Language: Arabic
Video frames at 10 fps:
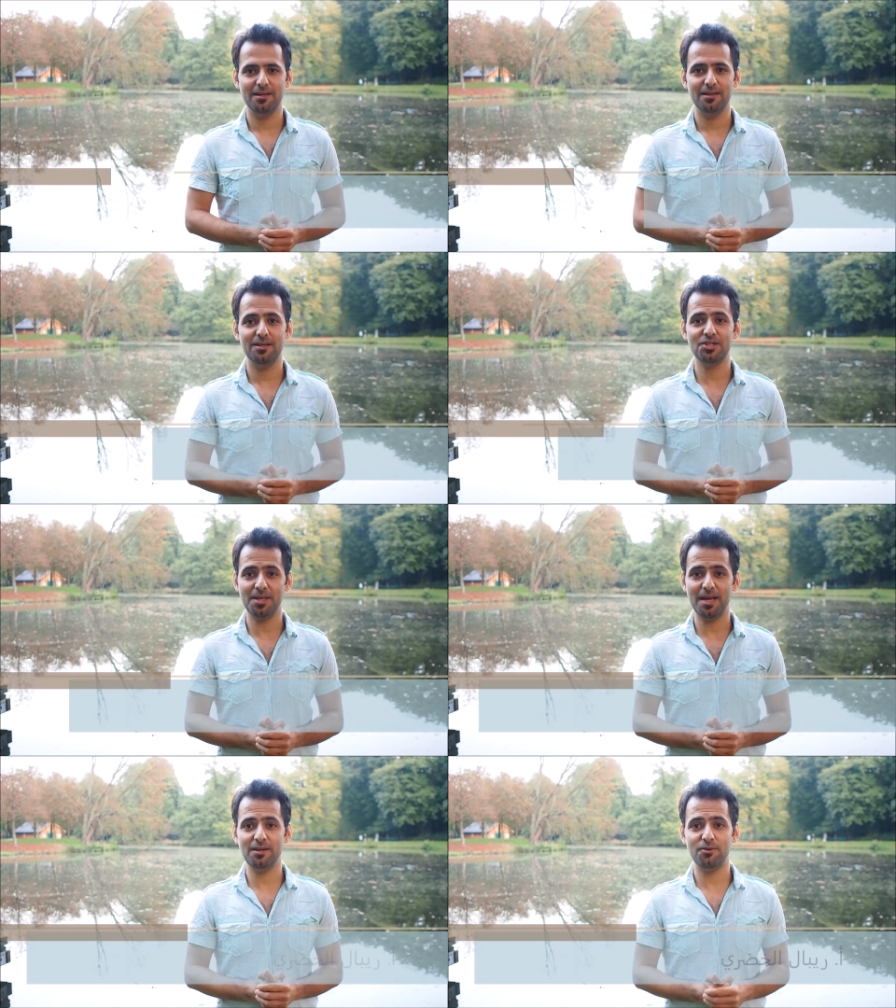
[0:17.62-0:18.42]

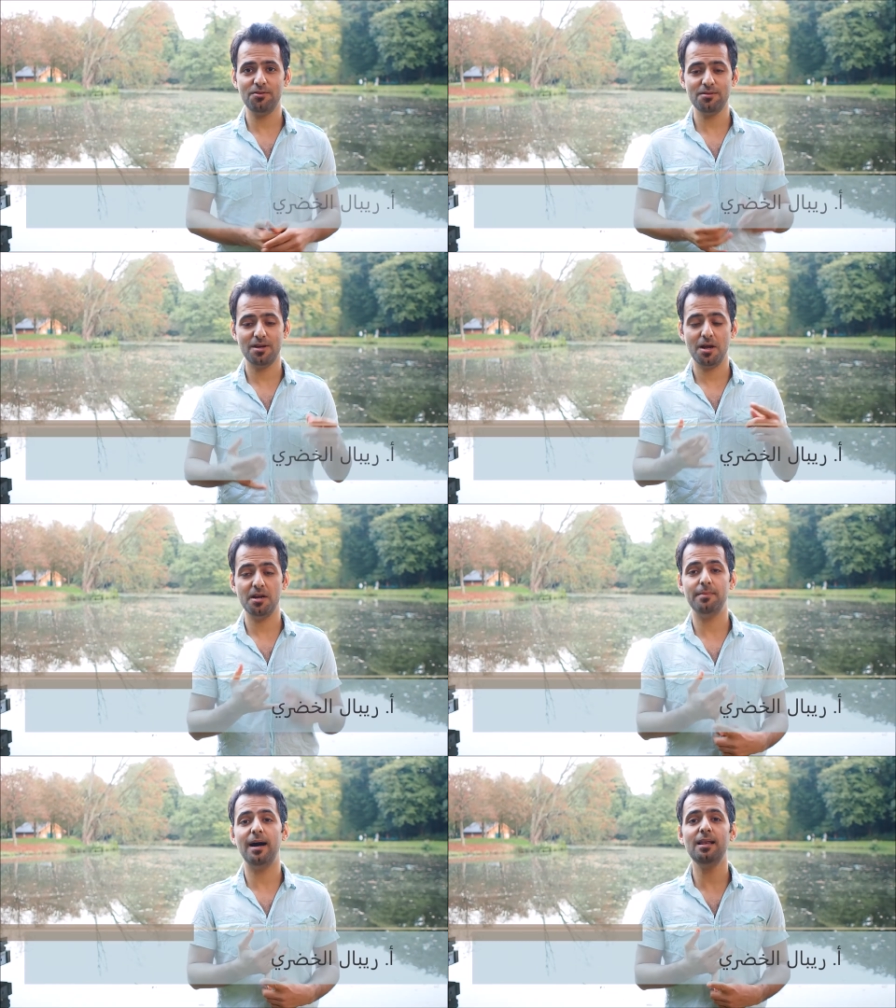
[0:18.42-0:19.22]
رجعنا لكم
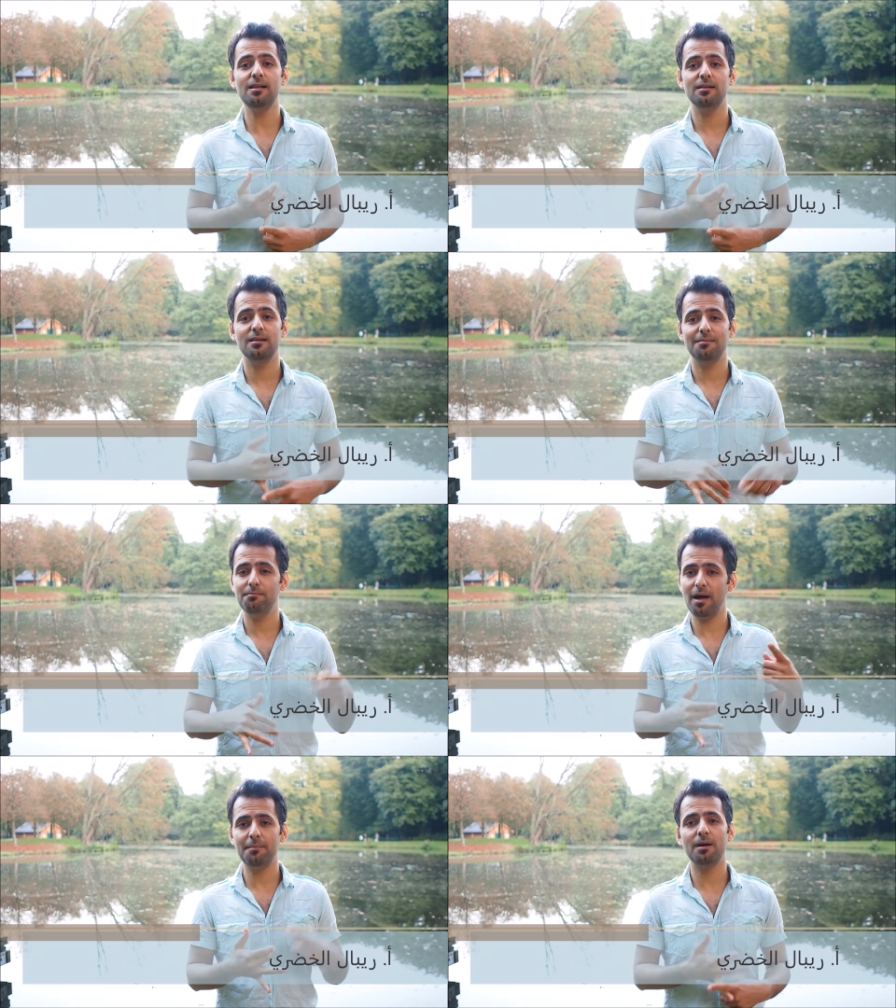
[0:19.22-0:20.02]
ريبال
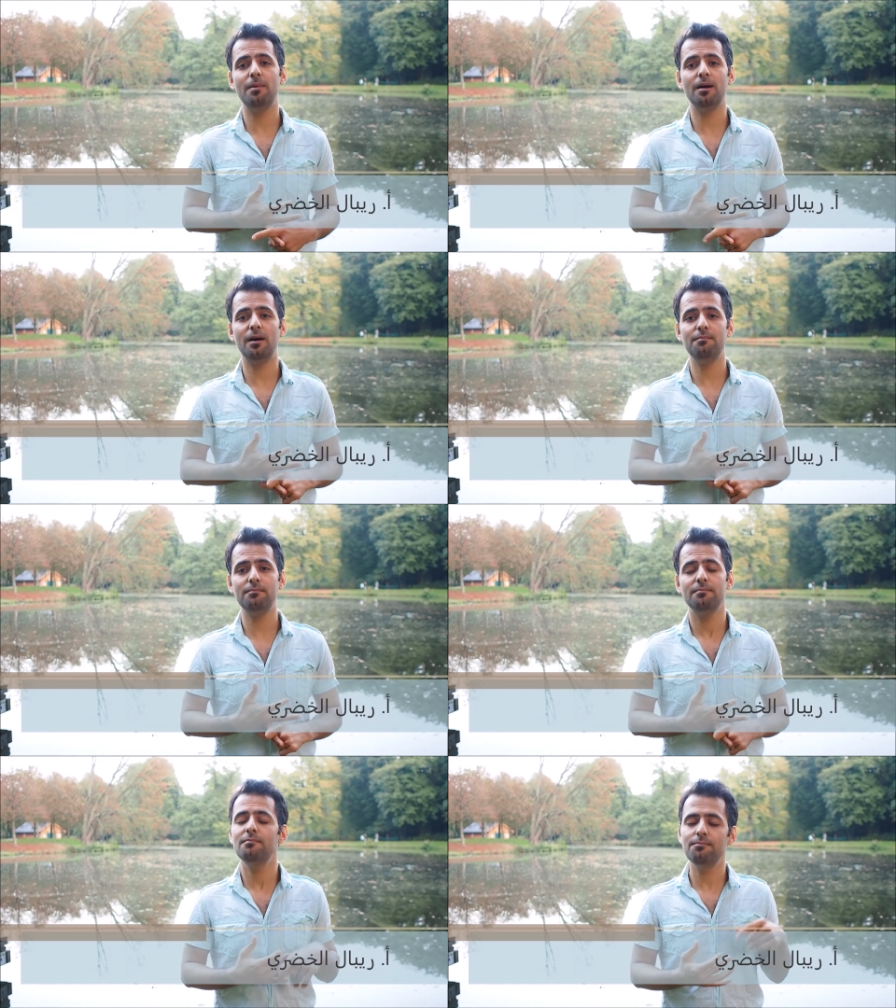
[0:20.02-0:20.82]
مع مقام
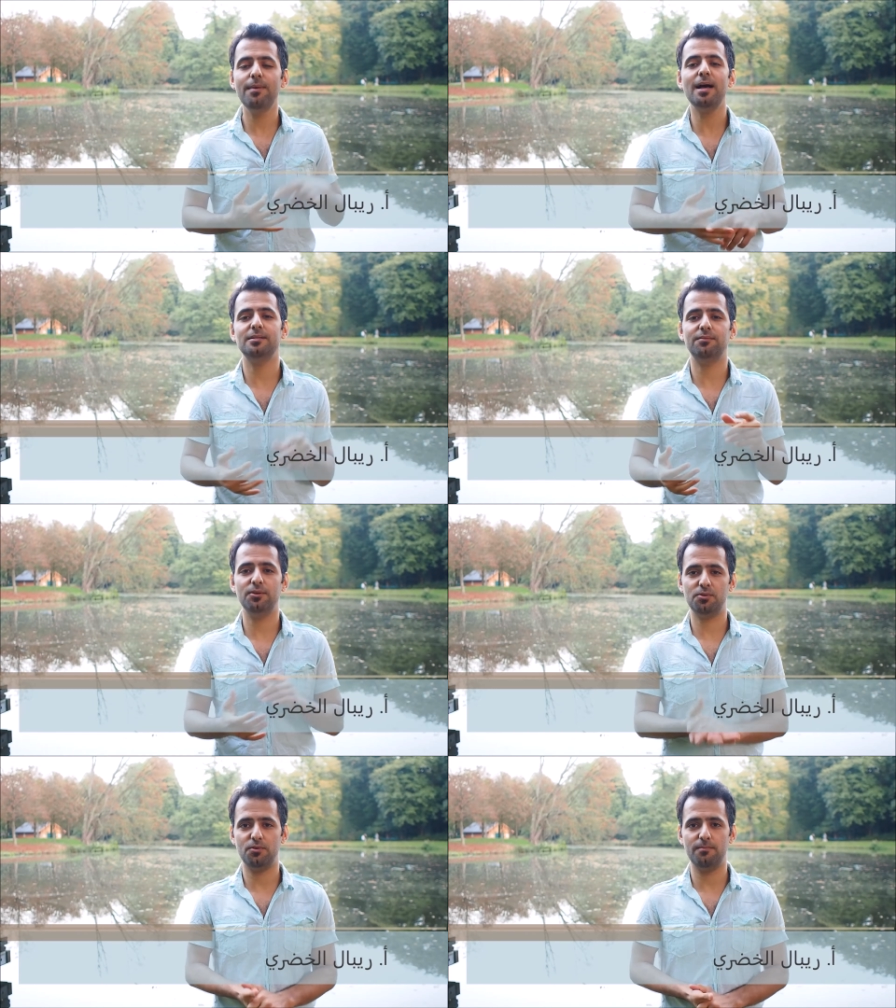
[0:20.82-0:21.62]
مع عزف
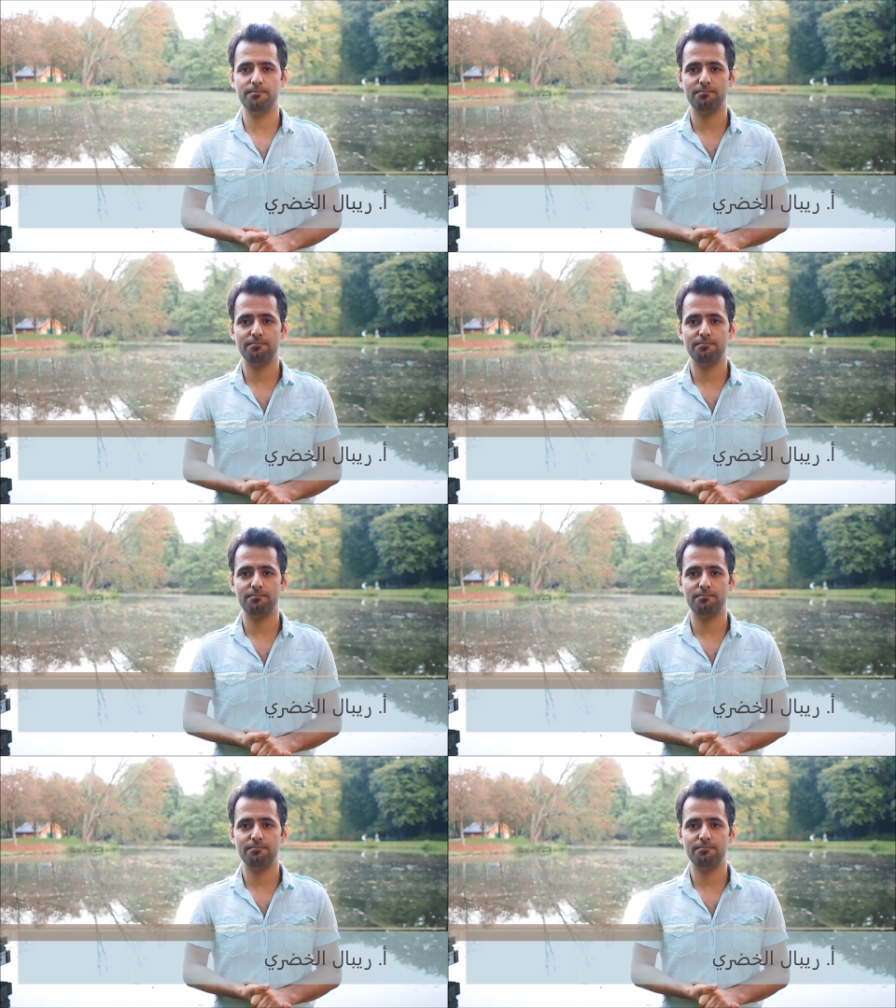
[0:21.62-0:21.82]
دوت كوم